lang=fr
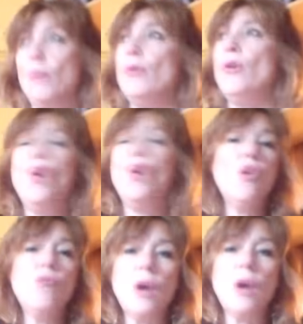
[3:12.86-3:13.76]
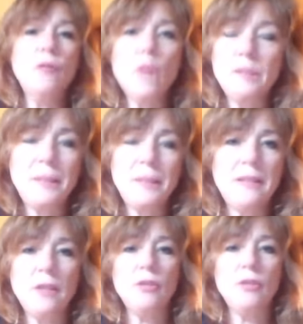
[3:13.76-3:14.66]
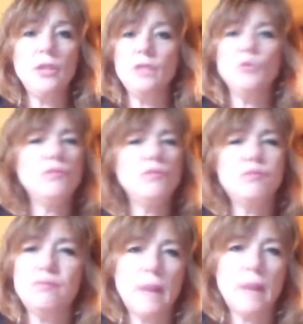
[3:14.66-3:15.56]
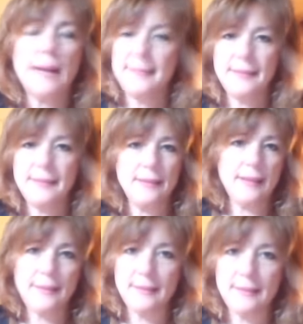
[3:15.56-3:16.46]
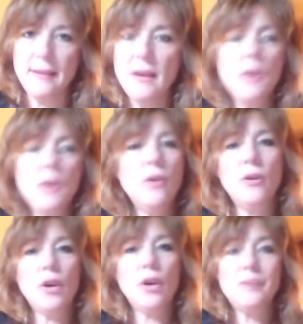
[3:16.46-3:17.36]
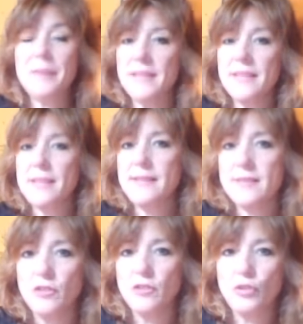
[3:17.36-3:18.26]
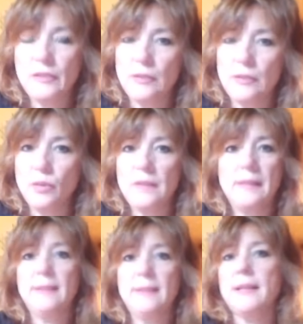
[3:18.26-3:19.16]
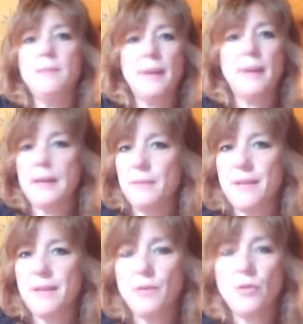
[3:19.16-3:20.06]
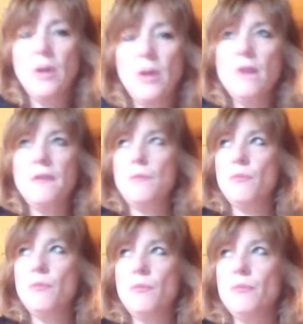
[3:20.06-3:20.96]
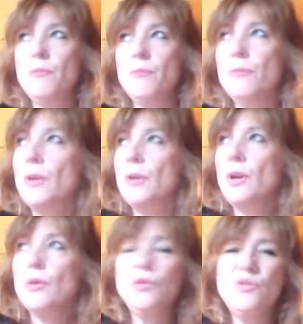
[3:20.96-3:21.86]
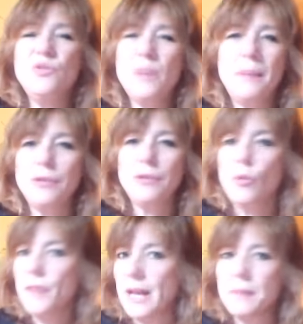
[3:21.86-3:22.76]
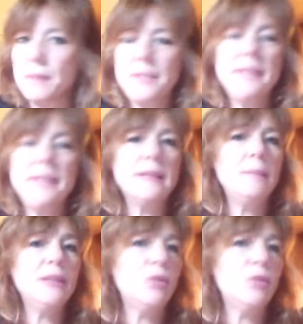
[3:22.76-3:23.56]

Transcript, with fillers: euh, voilà, vous respectez, Les guides me disent, arrêtez, arrêtez, respectez les distances de sécurité, n'allez pas quand même, enfin, mm, continuez à pas trop faire la bise, à pas